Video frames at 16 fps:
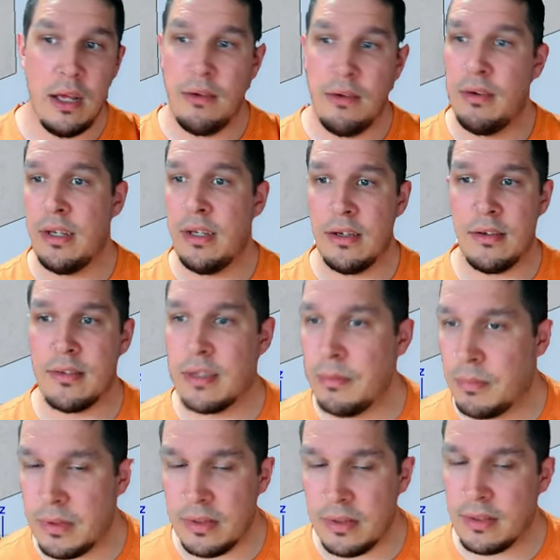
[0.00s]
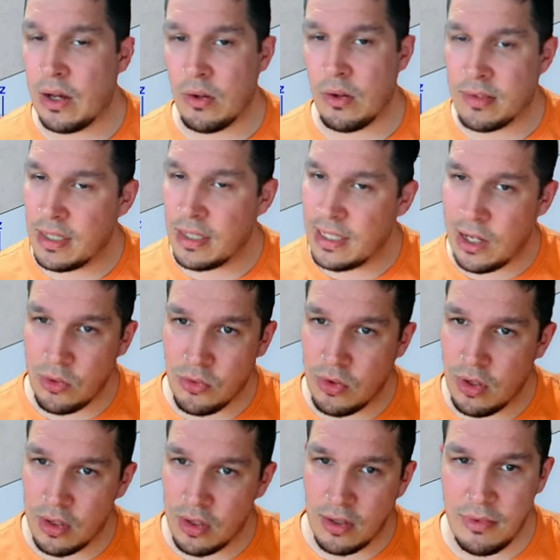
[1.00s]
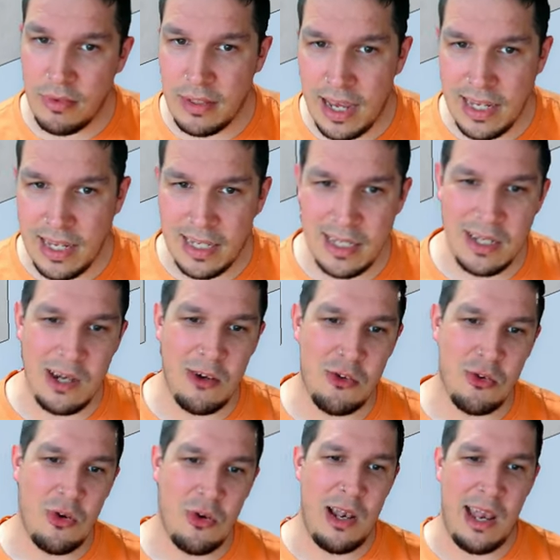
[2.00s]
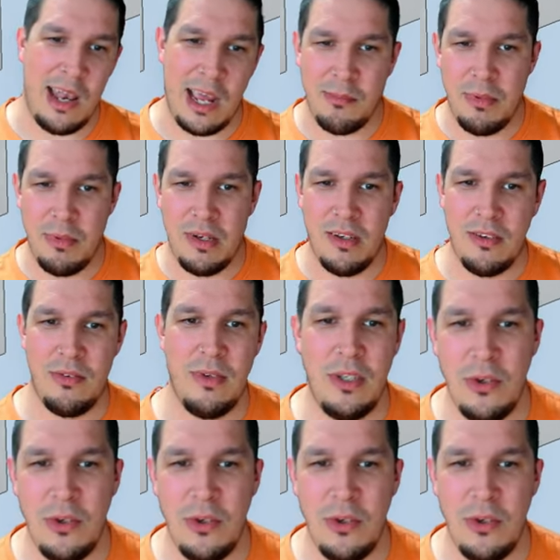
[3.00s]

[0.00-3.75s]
Wenn ihr das gibt, dauert es genauso lange wie Liken. Also like bitte das Video